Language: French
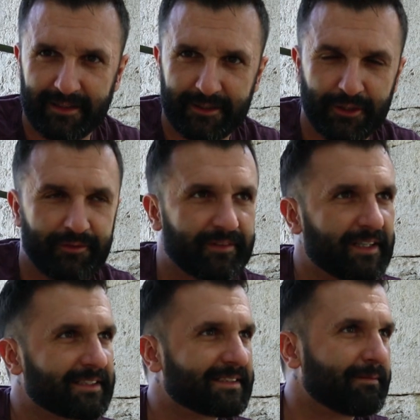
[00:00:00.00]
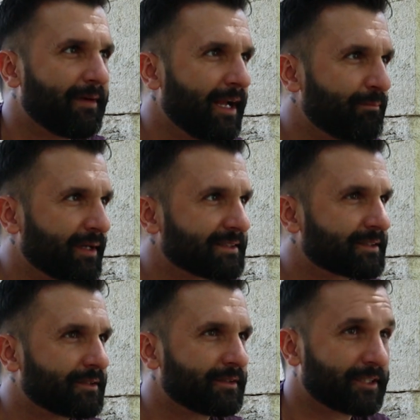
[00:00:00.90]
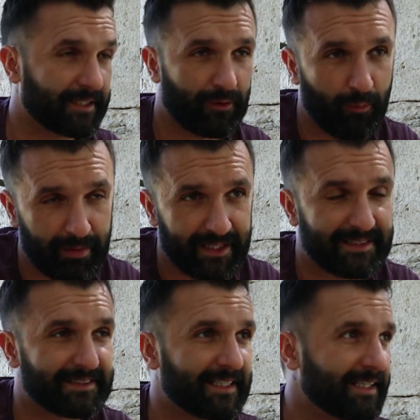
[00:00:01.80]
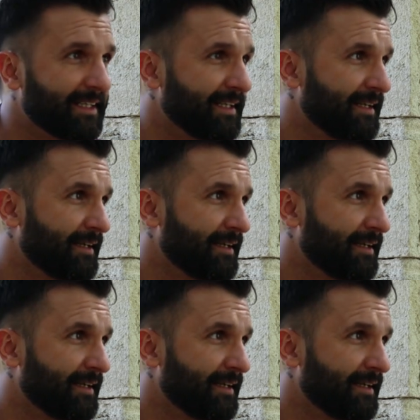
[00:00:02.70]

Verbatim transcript: Je le vivais assez mal parce que j'étais complexé.